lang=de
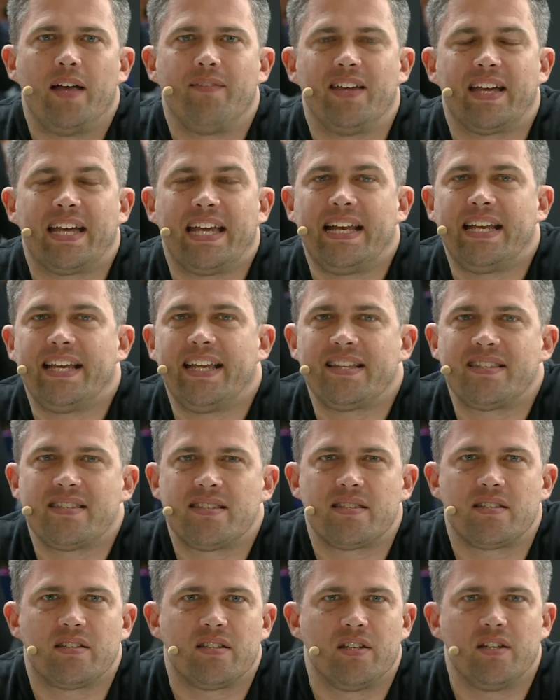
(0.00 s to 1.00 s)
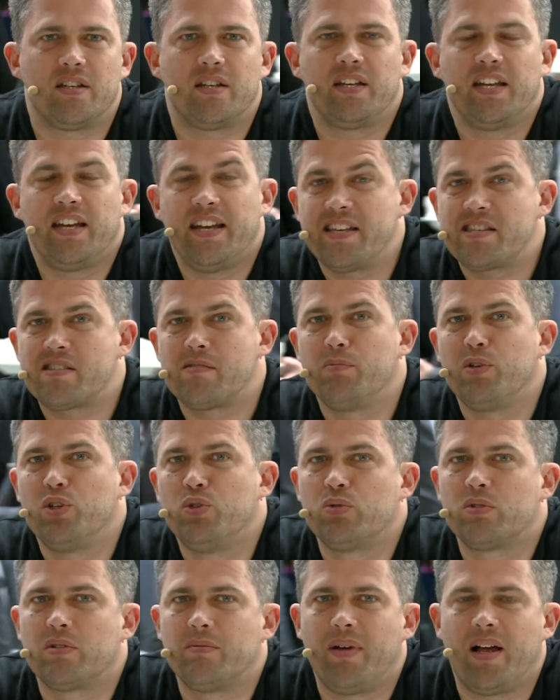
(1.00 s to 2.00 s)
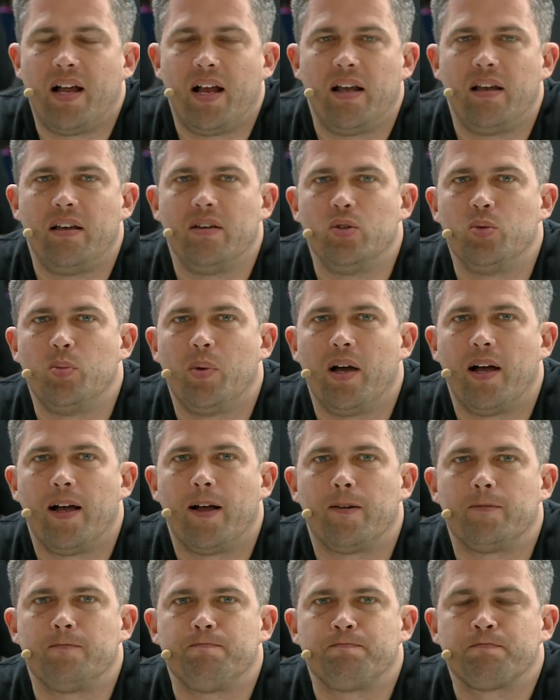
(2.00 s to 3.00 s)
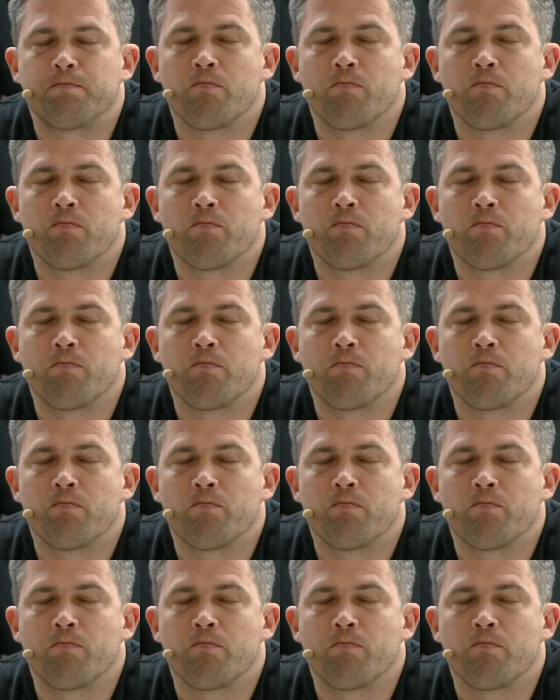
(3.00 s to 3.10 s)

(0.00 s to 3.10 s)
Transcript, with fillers: Äh, wir reden jetzt äh, in den nächsten Minuten mal über